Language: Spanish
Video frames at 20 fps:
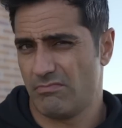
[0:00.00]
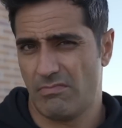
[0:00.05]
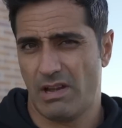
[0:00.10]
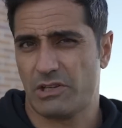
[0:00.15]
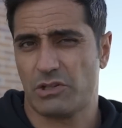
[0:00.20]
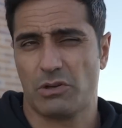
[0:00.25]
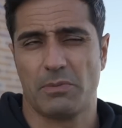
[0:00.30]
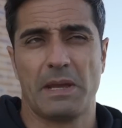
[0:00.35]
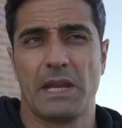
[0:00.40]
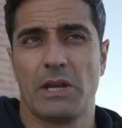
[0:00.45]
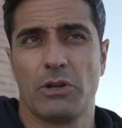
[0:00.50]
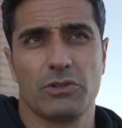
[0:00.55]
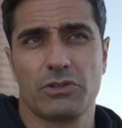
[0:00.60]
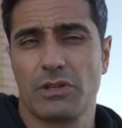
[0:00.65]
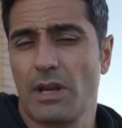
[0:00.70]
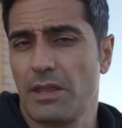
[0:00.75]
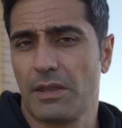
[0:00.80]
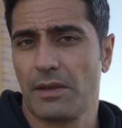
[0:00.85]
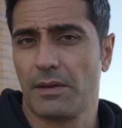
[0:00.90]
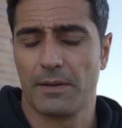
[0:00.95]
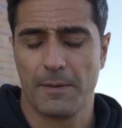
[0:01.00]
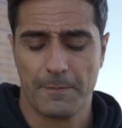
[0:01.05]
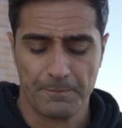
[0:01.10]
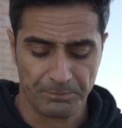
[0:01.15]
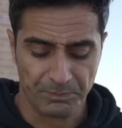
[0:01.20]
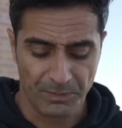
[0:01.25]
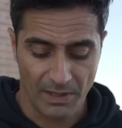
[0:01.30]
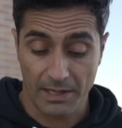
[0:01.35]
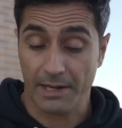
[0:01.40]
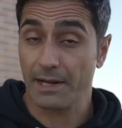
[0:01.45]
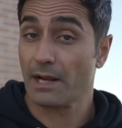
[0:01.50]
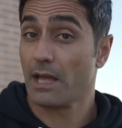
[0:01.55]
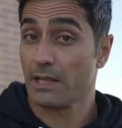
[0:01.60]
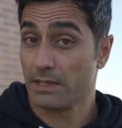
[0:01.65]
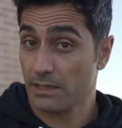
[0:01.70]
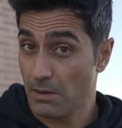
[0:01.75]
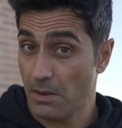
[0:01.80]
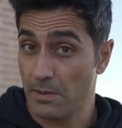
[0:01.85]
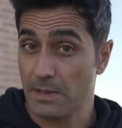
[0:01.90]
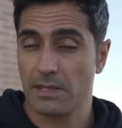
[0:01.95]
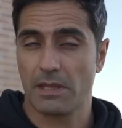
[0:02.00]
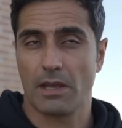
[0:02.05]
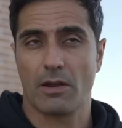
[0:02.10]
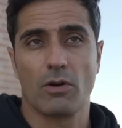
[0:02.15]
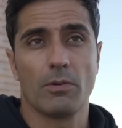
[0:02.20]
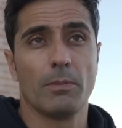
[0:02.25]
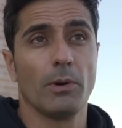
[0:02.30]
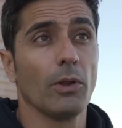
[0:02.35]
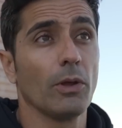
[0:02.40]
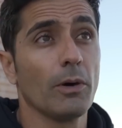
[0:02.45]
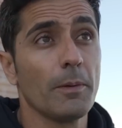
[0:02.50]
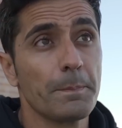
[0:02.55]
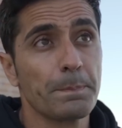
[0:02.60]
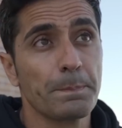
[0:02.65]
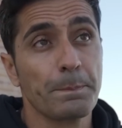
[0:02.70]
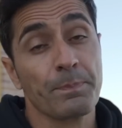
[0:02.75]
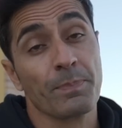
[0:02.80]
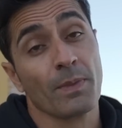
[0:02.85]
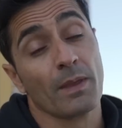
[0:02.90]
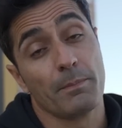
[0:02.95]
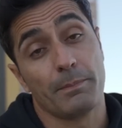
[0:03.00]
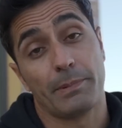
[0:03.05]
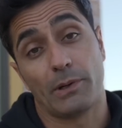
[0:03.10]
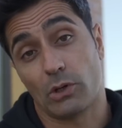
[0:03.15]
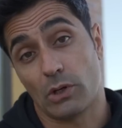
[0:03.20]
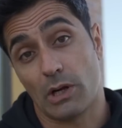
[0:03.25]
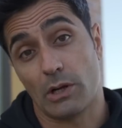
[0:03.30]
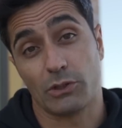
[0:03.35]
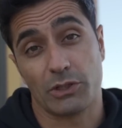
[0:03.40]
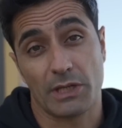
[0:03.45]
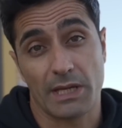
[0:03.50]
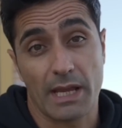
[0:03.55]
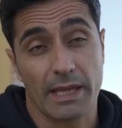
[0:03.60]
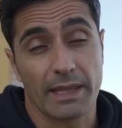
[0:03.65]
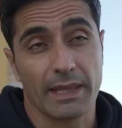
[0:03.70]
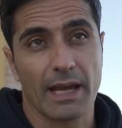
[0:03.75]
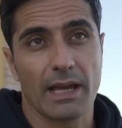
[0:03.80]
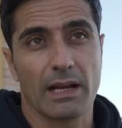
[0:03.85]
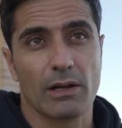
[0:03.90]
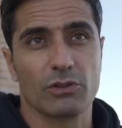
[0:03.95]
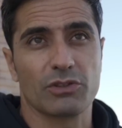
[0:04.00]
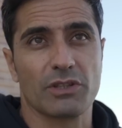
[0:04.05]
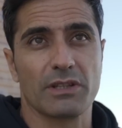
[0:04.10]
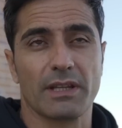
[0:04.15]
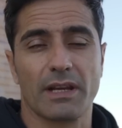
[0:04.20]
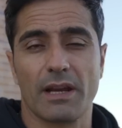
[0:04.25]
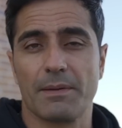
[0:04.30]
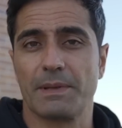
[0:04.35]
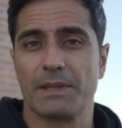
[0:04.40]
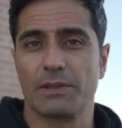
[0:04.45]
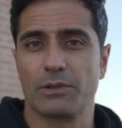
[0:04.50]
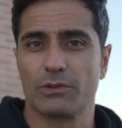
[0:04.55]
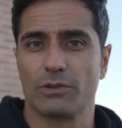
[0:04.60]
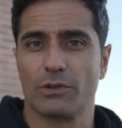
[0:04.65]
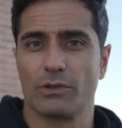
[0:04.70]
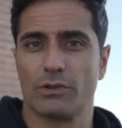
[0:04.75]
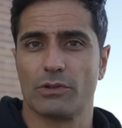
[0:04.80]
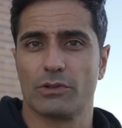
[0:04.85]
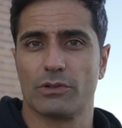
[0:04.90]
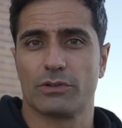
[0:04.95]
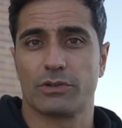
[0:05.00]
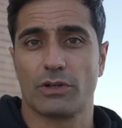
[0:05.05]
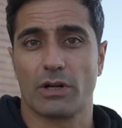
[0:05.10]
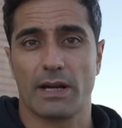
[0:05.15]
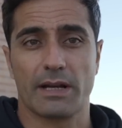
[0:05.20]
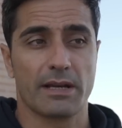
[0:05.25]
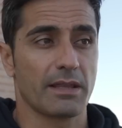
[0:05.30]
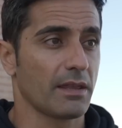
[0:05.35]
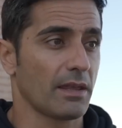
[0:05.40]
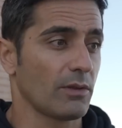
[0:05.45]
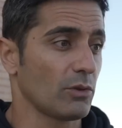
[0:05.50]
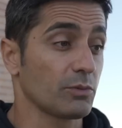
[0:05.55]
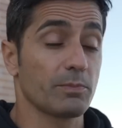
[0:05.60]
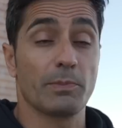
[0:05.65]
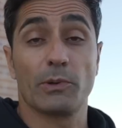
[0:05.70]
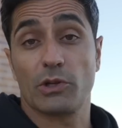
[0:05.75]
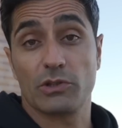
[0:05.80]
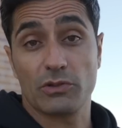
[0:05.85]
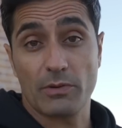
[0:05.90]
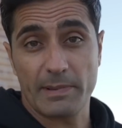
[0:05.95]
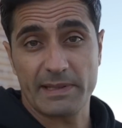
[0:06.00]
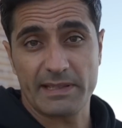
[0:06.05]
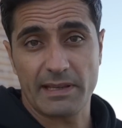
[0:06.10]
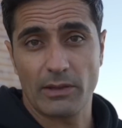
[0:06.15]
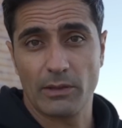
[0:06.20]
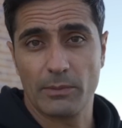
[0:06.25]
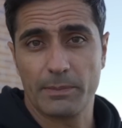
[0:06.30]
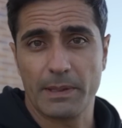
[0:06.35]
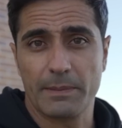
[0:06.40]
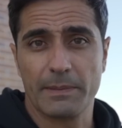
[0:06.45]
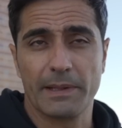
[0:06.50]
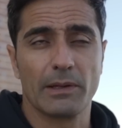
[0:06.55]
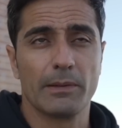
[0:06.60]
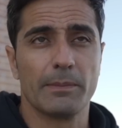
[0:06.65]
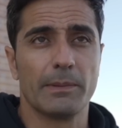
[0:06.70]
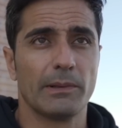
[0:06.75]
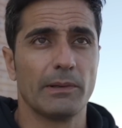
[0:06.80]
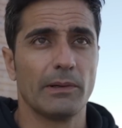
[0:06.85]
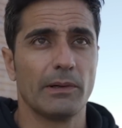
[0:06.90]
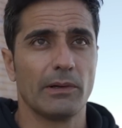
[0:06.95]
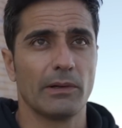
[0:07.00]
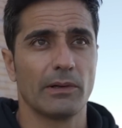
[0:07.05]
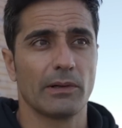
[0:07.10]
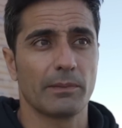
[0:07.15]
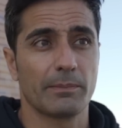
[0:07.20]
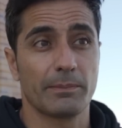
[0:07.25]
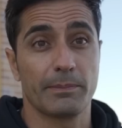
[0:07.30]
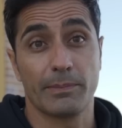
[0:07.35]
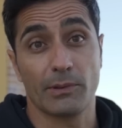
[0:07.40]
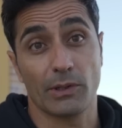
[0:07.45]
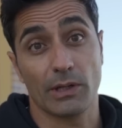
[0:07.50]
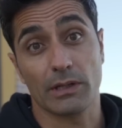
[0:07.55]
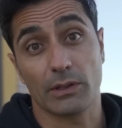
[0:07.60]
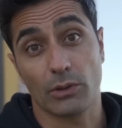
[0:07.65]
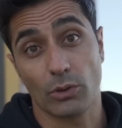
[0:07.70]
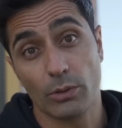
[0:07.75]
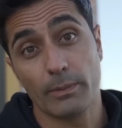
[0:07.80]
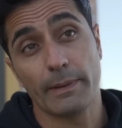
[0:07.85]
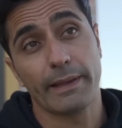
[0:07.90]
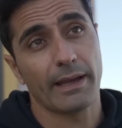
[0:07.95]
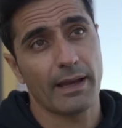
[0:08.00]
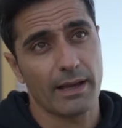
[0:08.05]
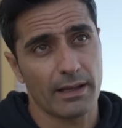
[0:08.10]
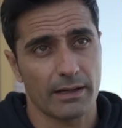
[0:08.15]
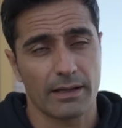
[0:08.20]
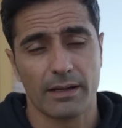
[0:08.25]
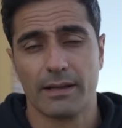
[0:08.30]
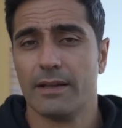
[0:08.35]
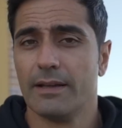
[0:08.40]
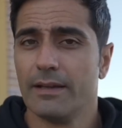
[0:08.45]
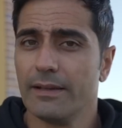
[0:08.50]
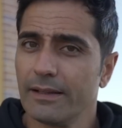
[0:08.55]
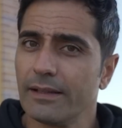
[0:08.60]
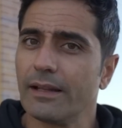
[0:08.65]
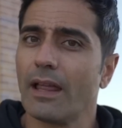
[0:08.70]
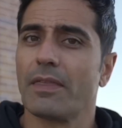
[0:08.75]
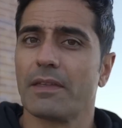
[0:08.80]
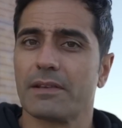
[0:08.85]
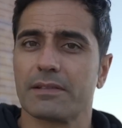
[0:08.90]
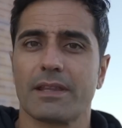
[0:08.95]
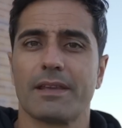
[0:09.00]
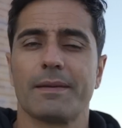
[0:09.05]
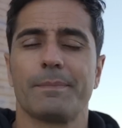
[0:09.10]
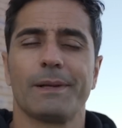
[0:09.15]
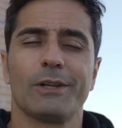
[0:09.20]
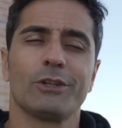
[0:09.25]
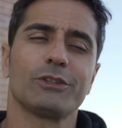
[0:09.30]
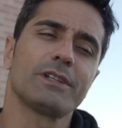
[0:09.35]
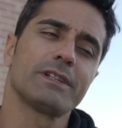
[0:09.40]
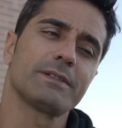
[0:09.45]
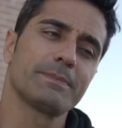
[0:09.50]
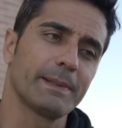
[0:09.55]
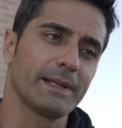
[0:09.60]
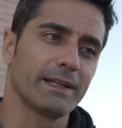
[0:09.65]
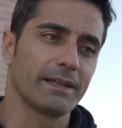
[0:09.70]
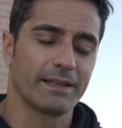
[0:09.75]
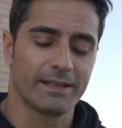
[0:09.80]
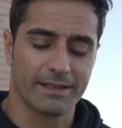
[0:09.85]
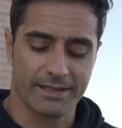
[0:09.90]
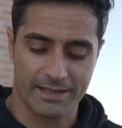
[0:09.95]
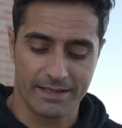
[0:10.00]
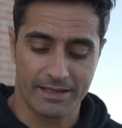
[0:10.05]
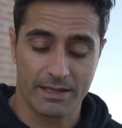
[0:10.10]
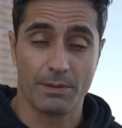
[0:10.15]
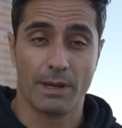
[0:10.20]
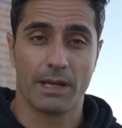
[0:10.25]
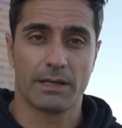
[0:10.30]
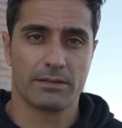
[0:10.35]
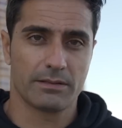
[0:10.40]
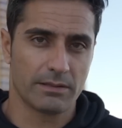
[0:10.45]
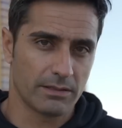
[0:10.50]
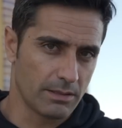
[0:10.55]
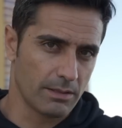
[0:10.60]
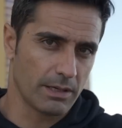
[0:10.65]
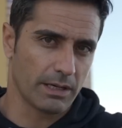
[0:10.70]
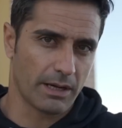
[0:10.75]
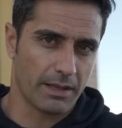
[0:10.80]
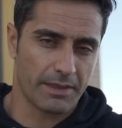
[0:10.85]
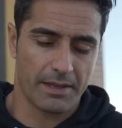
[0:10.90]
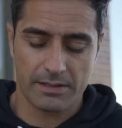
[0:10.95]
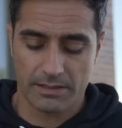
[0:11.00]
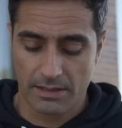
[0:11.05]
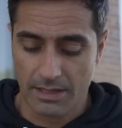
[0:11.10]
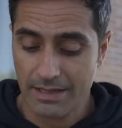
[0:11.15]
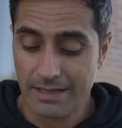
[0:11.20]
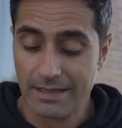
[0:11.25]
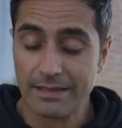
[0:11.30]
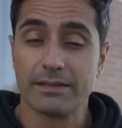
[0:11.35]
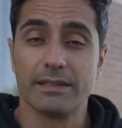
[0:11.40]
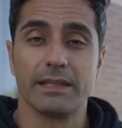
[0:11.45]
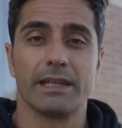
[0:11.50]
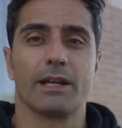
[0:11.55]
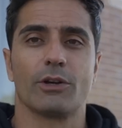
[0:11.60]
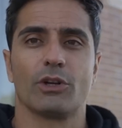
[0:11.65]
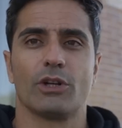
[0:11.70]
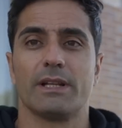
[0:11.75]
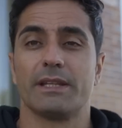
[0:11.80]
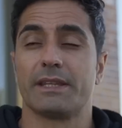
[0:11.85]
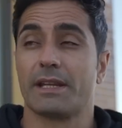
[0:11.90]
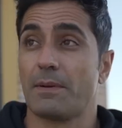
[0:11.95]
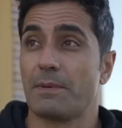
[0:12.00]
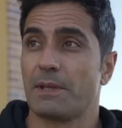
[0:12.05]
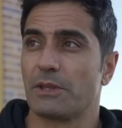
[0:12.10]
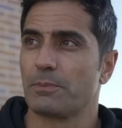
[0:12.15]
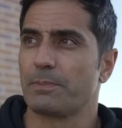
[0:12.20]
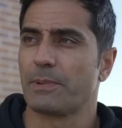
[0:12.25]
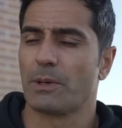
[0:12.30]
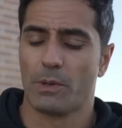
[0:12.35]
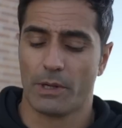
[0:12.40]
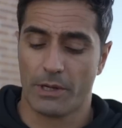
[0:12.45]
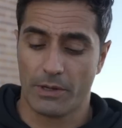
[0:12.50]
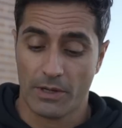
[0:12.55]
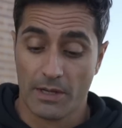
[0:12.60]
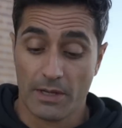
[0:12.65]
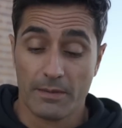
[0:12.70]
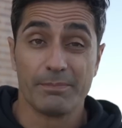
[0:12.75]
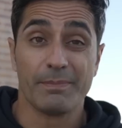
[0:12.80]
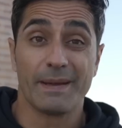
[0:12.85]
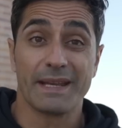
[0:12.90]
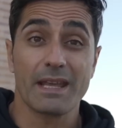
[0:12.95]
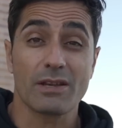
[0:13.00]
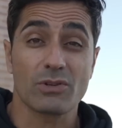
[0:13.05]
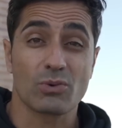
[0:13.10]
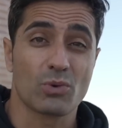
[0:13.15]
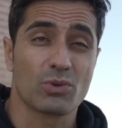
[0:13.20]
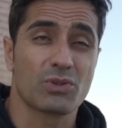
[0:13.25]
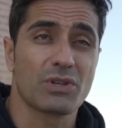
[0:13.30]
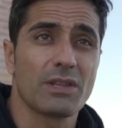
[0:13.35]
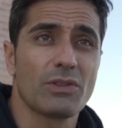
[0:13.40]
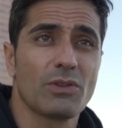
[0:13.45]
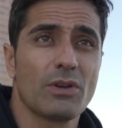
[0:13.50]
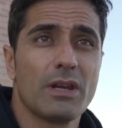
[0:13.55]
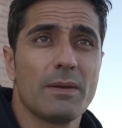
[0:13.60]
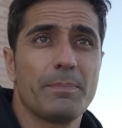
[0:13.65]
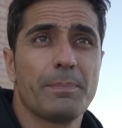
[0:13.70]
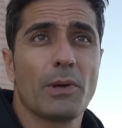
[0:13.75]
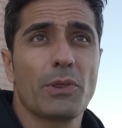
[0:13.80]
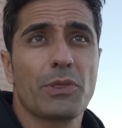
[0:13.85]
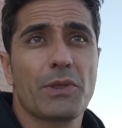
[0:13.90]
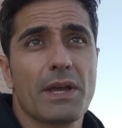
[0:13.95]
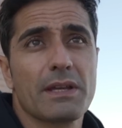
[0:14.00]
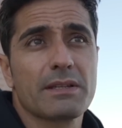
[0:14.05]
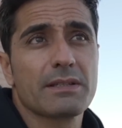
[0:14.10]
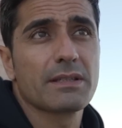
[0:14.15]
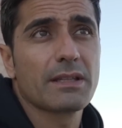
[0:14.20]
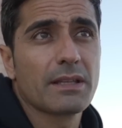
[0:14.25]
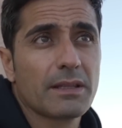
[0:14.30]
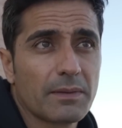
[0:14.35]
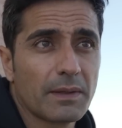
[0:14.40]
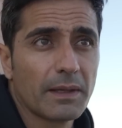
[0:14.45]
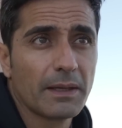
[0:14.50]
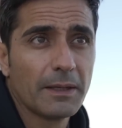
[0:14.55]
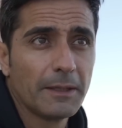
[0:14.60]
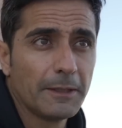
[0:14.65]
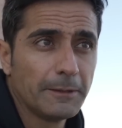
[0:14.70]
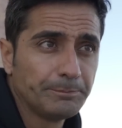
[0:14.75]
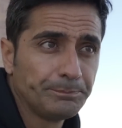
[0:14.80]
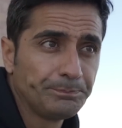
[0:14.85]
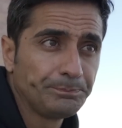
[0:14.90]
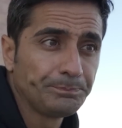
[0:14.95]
más o menos, hace relativamente cómodo. Pero claro, tenía que dejar los entrenamientos organizados, por eso pasado primero por, el club a dejar la cesta de pelotas para que Iván, Iván, gracias, tire con el entrenamiento. Pero bueno, venía escuchando el podcast de,